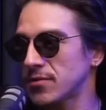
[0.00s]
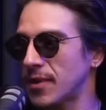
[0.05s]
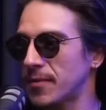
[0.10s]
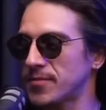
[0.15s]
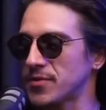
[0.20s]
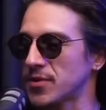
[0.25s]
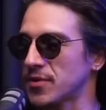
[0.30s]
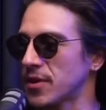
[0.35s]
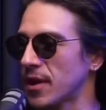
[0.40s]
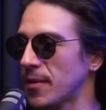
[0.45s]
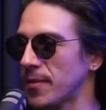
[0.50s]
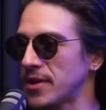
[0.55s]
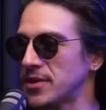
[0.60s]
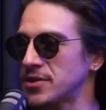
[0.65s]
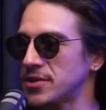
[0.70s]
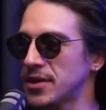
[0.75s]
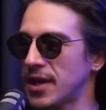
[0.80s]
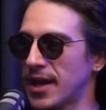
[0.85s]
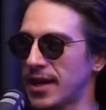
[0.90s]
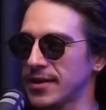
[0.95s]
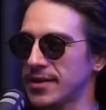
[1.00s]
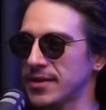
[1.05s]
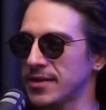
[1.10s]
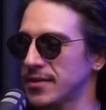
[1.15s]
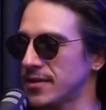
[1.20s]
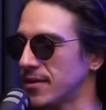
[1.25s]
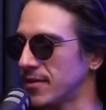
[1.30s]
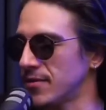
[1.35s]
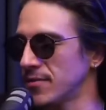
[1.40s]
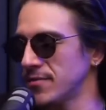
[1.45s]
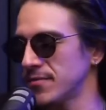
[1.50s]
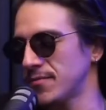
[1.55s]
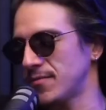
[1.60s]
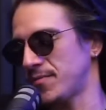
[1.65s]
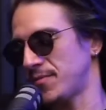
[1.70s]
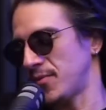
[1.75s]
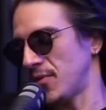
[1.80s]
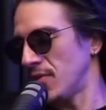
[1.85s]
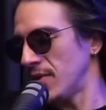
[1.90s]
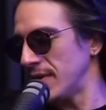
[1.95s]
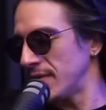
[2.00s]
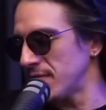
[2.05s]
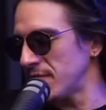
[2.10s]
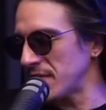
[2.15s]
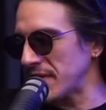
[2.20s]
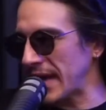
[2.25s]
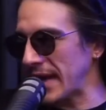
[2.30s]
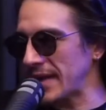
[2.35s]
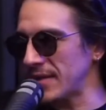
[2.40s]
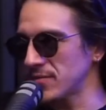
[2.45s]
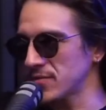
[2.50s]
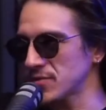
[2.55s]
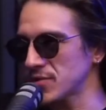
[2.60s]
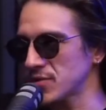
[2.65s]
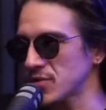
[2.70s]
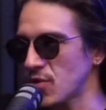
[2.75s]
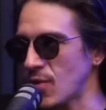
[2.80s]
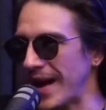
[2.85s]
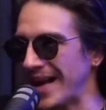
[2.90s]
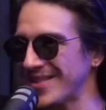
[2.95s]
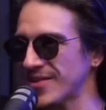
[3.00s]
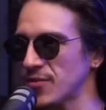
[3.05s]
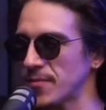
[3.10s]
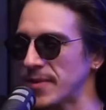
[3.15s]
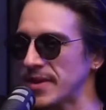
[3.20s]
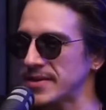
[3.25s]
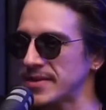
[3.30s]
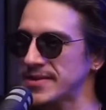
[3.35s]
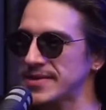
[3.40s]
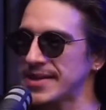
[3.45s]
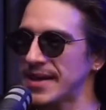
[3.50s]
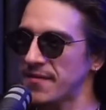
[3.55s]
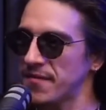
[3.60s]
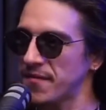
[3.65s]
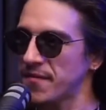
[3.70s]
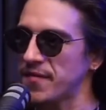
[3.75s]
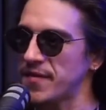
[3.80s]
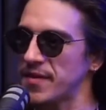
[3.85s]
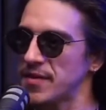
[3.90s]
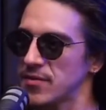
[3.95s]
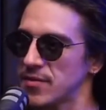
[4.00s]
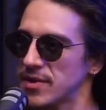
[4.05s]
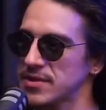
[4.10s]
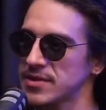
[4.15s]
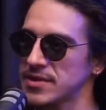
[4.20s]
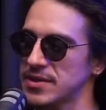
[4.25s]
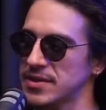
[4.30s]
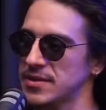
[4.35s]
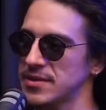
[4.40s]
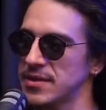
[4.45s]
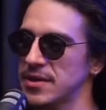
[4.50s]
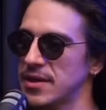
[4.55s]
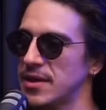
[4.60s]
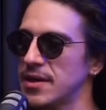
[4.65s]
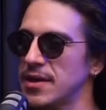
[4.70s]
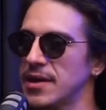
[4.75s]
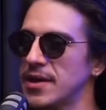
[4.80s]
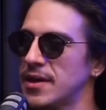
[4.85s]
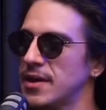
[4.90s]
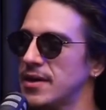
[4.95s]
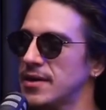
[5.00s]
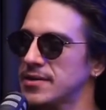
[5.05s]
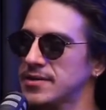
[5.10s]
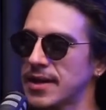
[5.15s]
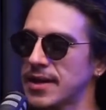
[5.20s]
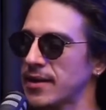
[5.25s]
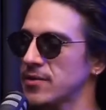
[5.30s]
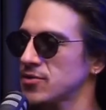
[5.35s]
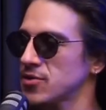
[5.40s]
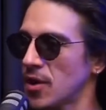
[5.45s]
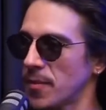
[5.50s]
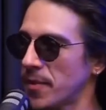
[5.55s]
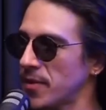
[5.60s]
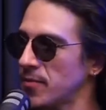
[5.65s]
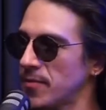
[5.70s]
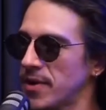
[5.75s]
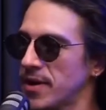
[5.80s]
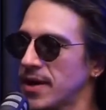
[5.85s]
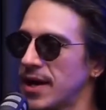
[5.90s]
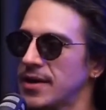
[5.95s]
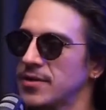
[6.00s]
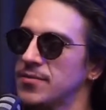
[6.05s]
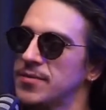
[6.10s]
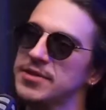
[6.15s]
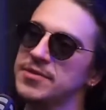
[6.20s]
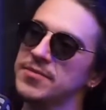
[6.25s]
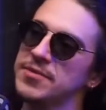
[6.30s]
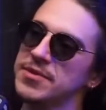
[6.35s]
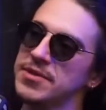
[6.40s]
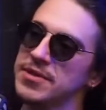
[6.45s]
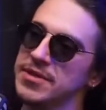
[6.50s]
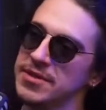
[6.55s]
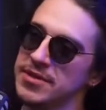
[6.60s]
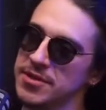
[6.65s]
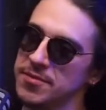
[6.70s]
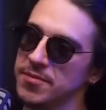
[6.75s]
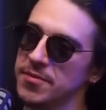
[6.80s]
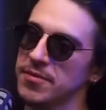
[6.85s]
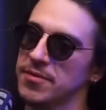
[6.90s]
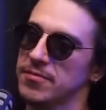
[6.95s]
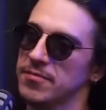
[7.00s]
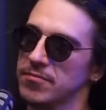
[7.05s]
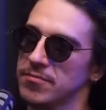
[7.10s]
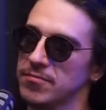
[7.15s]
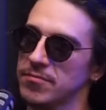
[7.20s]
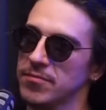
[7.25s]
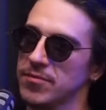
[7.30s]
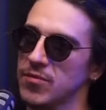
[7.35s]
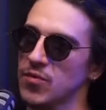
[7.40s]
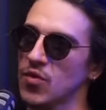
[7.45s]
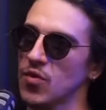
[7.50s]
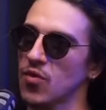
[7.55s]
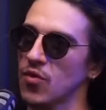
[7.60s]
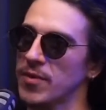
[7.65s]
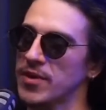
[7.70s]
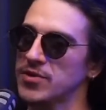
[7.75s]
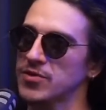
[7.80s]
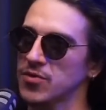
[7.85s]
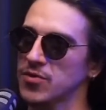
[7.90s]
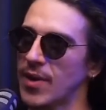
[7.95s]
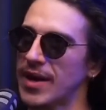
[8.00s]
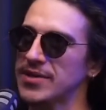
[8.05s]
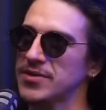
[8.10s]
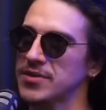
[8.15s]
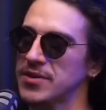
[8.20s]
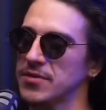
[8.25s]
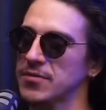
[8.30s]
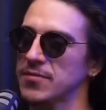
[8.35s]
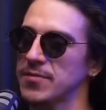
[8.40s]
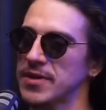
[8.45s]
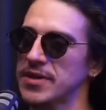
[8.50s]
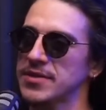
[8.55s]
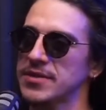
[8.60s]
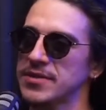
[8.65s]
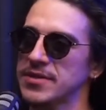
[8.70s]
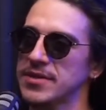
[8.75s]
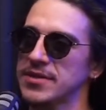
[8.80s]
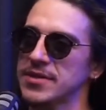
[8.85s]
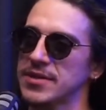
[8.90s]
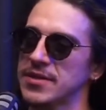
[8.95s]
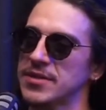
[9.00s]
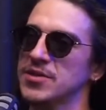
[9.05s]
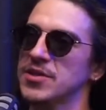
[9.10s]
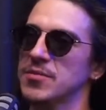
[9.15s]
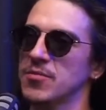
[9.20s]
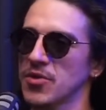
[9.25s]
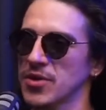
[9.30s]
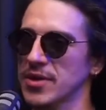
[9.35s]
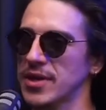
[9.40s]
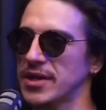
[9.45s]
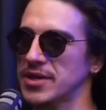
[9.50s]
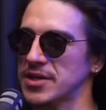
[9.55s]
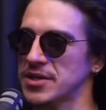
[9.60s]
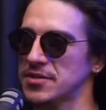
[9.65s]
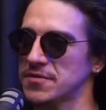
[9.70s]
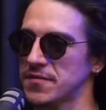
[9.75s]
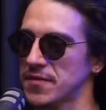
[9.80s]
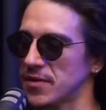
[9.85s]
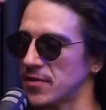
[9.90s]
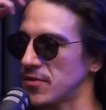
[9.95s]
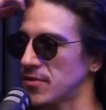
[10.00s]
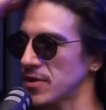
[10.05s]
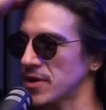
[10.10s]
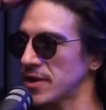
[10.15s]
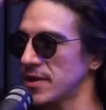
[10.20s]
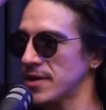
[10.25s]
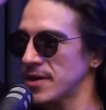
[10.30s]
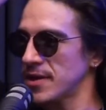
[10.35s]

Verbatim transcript: absolutamente nada, então, porra, fiquei uns quatro meses a fio assim, saindo só para ir no mercado mesmo, assim, tipo, no começo, quatro, cinco meses, assim. Acho que muita gente ficou, né?